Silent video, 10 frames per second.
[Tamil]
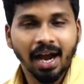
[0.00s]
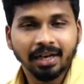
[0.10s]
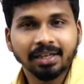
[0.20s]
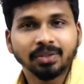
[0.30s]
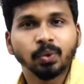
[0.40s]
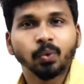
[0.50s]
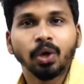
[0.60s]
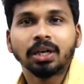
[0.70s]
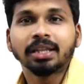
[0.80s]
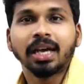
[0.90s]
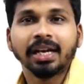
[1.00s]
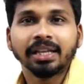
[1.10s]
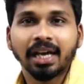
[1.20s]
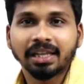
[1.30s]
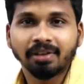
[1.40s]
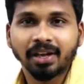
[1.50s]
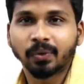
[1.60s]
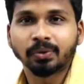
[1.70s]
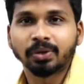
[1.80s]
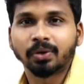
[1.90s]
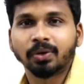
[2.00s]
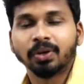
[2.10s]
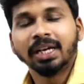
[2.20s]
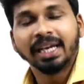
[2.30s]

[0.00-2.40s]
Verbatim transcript: அட்லீஸ்ட் ஒரு ஒட்டு தாடியாவது வாங்கி கொடுத்துருக்கணும்